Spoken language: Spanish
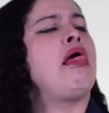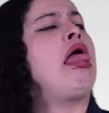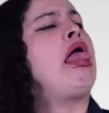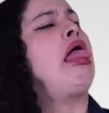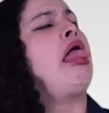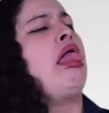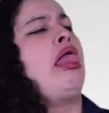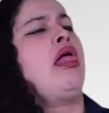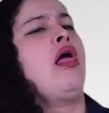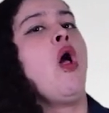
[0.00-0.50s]

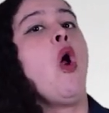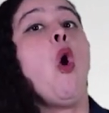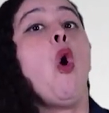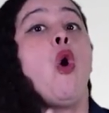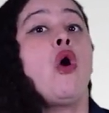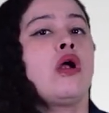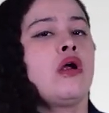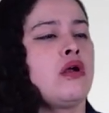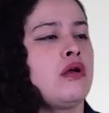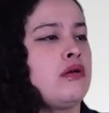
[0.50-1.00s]
en
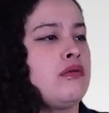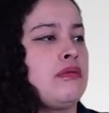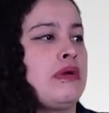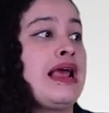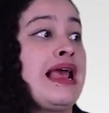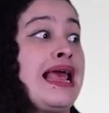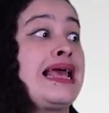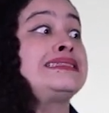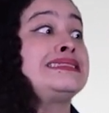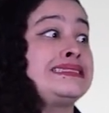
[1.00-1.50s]
todo o en
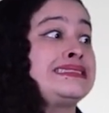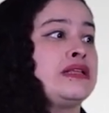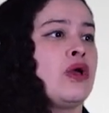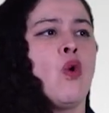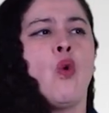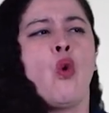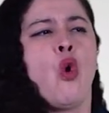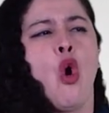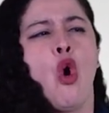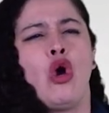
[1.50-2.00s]

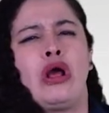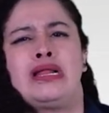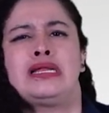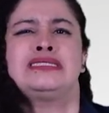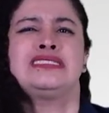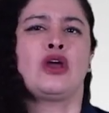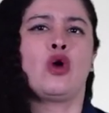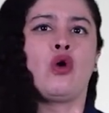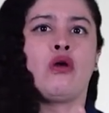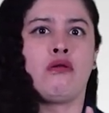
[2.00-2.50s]
parte
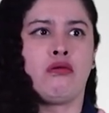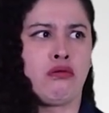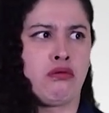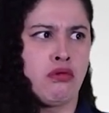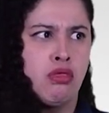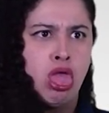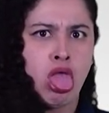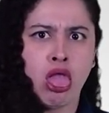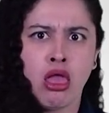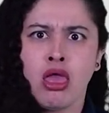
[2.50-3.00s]
a
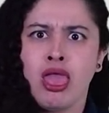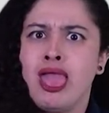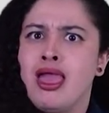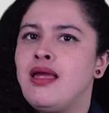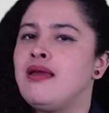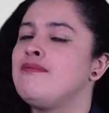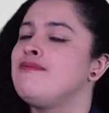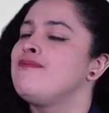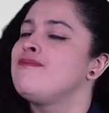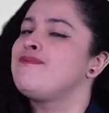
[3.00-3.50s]
ninguna
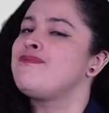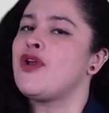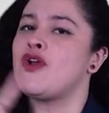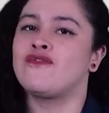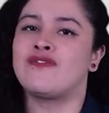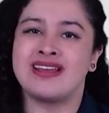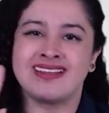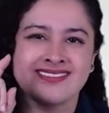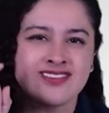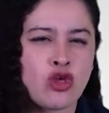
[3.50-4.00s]
persona
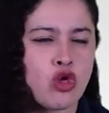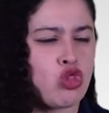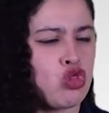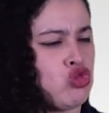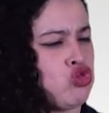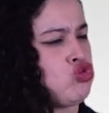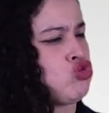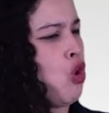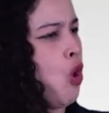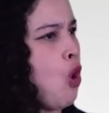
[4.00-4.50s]
debido a
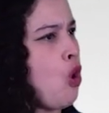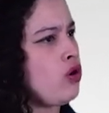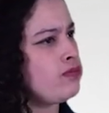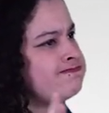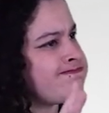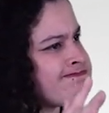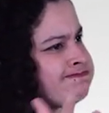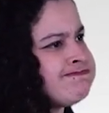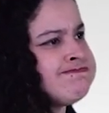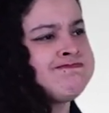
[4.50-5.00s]
su
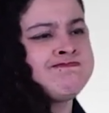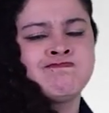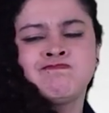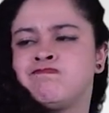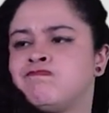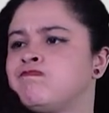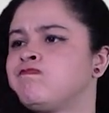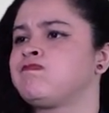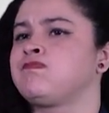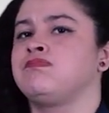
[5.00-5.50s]

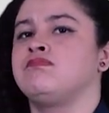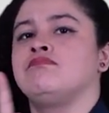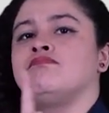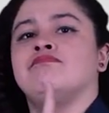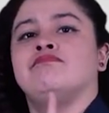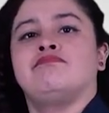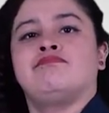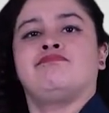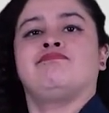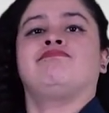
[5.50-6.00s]
discapacidad.
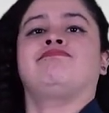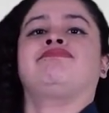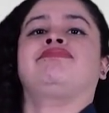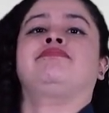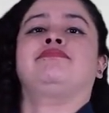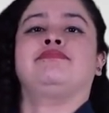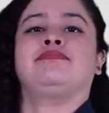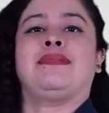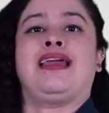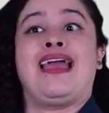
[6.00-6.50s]

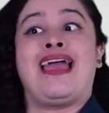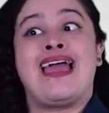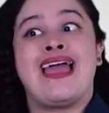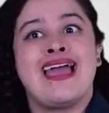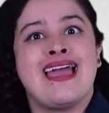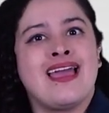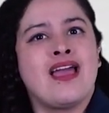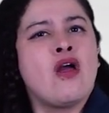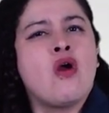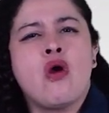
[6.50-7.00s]

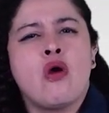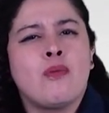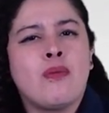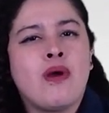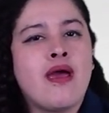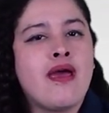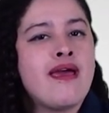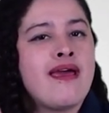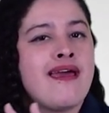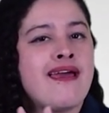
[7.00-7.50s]
Para
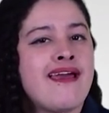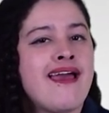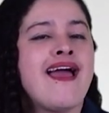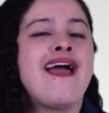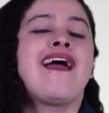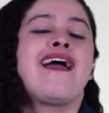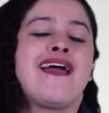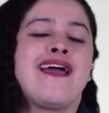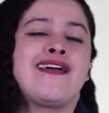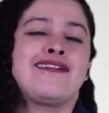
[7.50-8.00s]
ello,
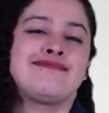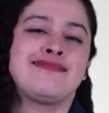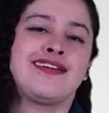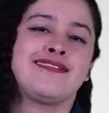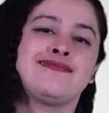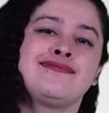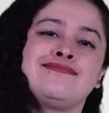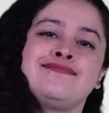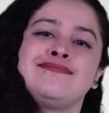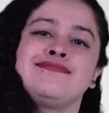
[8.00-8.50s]

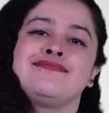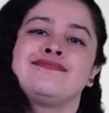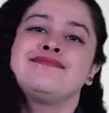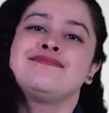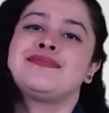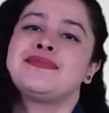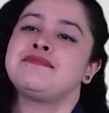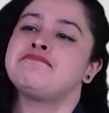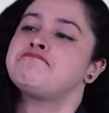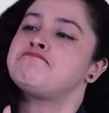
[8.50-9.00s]
dichas
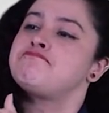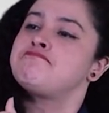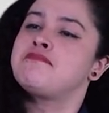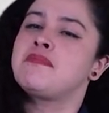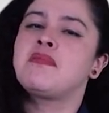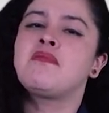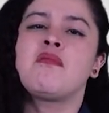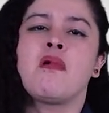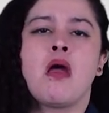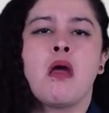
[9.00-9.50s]
entidades
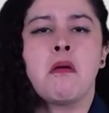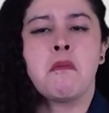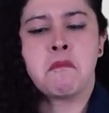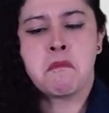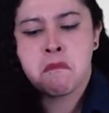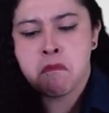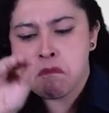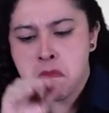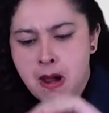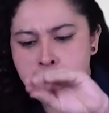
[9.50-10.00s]
deberán
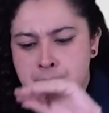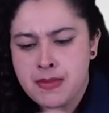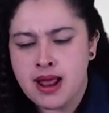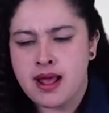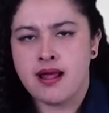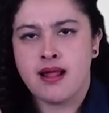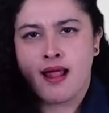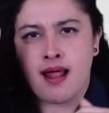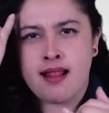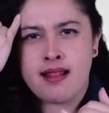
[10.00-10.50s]

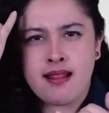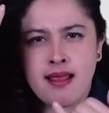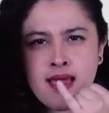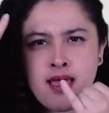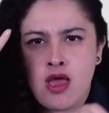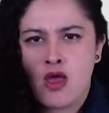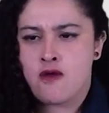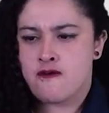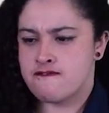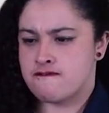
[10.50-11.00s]
diseñar,
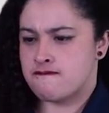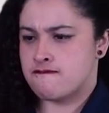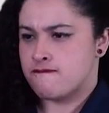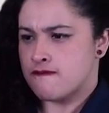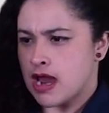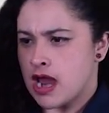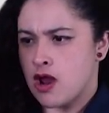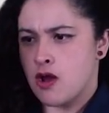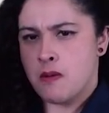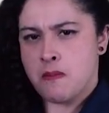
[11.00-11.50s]

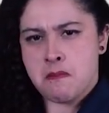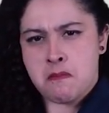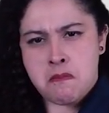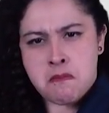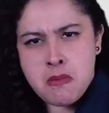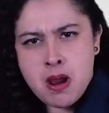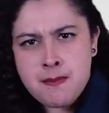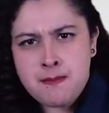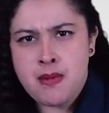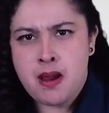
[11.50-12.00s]
implementar y
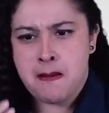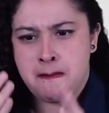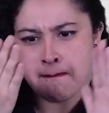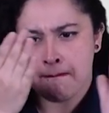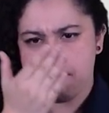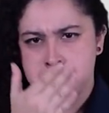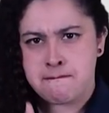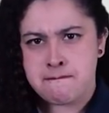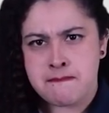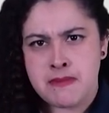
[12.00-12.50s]
financiar
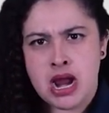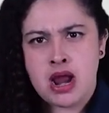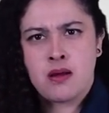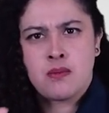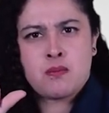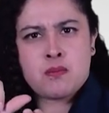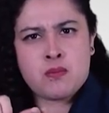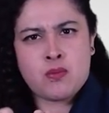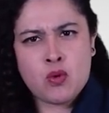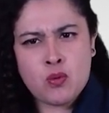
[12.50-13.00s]

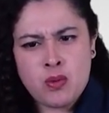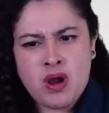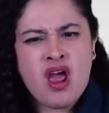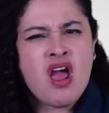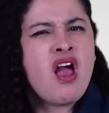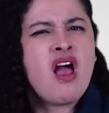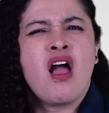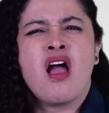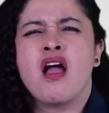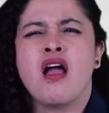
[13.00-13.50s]
todos los
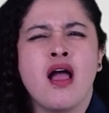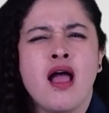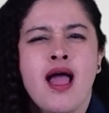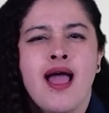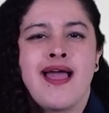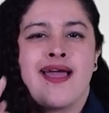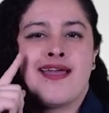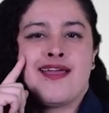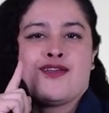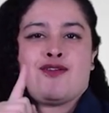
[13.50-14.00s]
ajustes
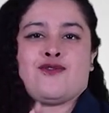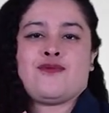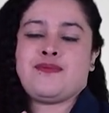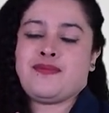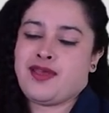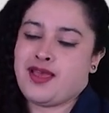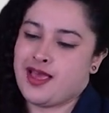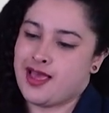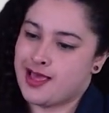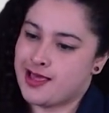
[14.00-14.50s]

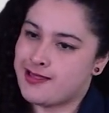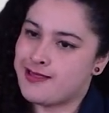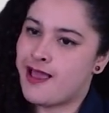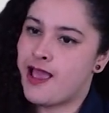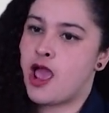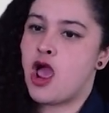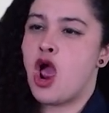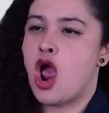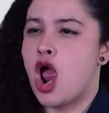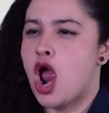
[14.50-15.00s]
razonables que
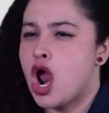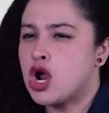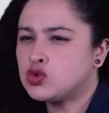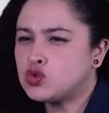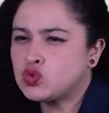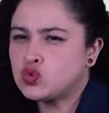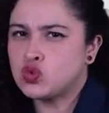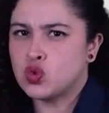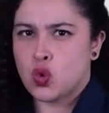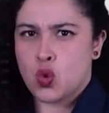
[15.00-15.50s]
sean
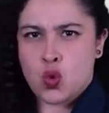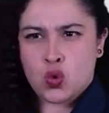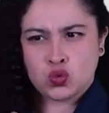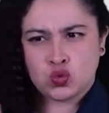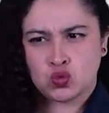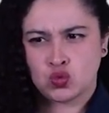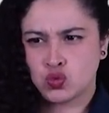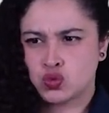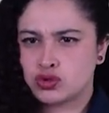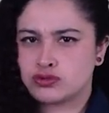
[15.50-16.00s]

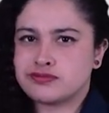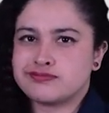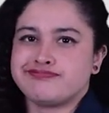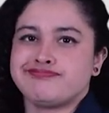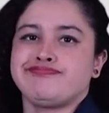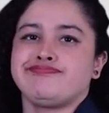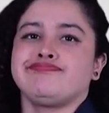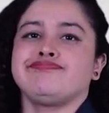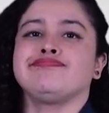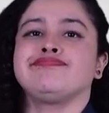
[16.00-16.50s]
necesarios
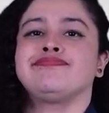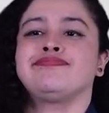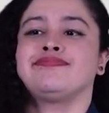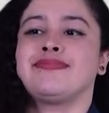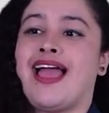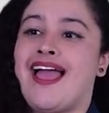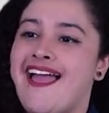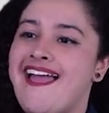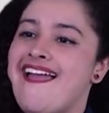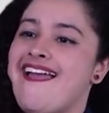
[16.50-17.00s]
para
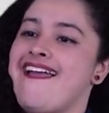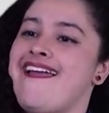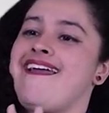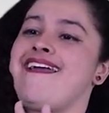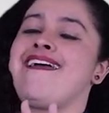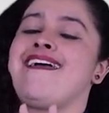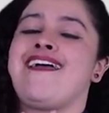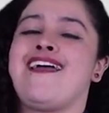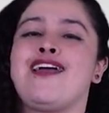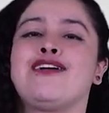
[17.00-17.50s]
cumplir
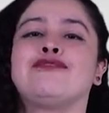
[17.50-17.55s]
con los